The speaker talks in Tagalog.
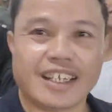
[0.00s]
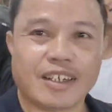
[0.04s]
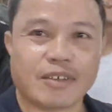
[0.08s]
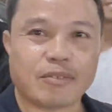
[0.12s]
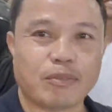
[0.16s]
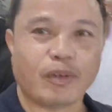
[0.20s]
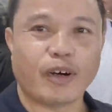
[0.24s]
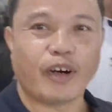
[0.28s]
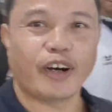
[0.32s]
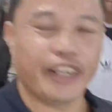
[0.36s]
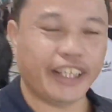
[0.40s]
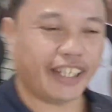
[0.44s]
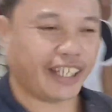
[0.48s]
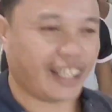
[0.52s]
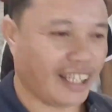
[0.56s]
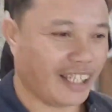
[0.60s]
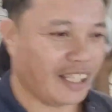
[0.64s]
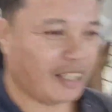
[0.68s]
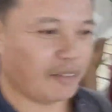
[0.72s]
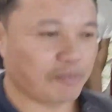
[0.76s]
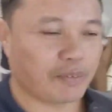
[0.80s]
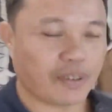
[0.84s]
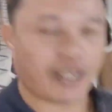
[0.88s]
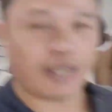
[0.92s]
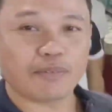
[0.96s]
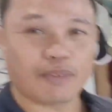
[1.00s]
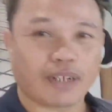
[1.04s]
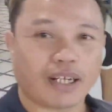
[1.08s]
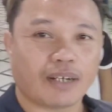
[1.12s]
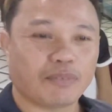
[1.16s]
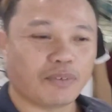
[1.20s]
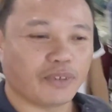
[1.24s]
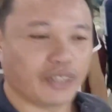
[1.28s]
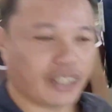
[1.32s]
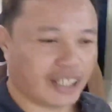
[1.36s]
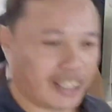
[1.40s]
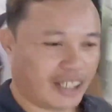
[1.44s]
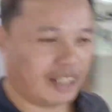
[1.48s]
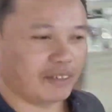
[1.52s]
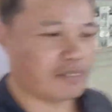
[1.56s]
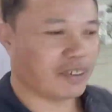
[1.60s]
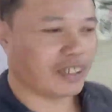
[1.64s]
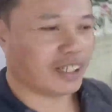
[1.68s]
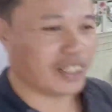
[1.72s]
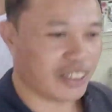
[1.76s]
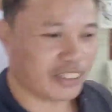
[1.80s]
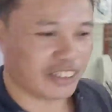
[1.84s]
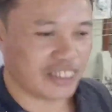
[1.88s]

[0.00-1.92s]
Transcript: boy kalibre, mga boy kalibre ito.